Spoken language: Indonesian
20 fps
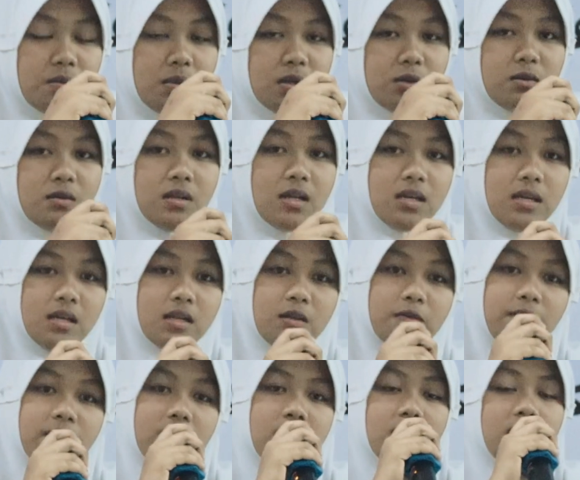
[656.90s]
ya, ya
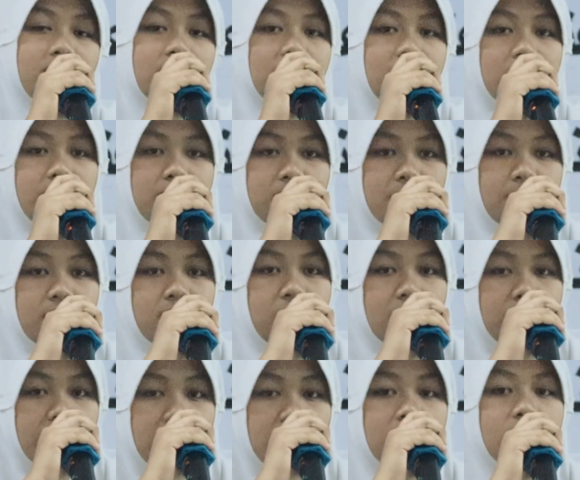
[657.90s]
fialika amni min
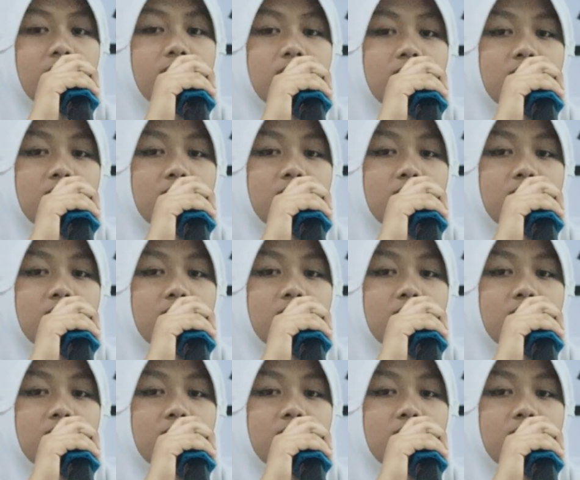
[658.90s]
amin